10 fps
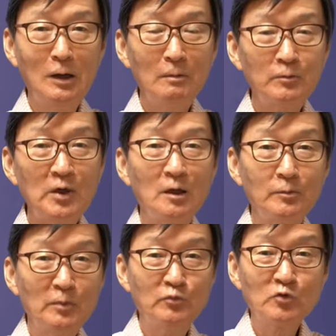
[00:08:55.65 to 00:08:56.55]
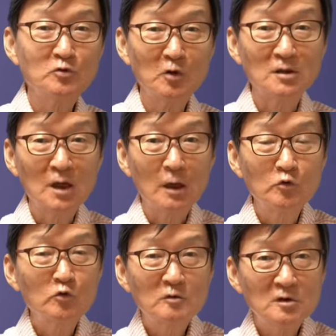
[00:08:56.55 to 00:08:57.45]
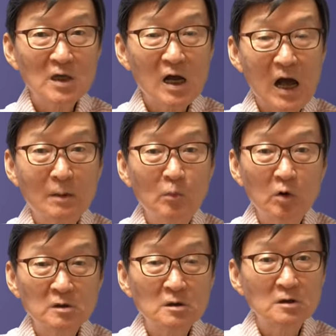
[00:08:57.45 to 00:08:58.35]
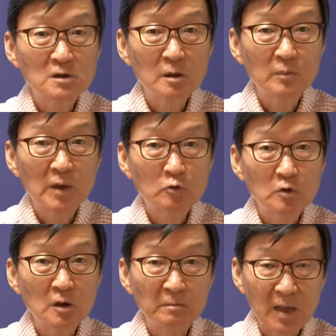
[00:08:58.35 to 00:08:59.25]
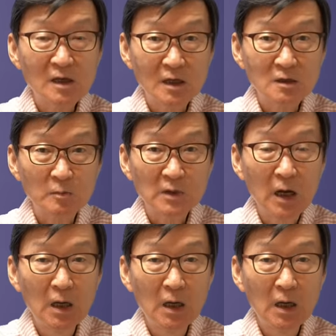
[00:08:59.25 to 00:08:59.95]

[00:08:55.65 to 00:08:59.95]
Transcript: 필리핀 북쪽이다. 육상 항모 기지를 지금 미국이 맹계됩니다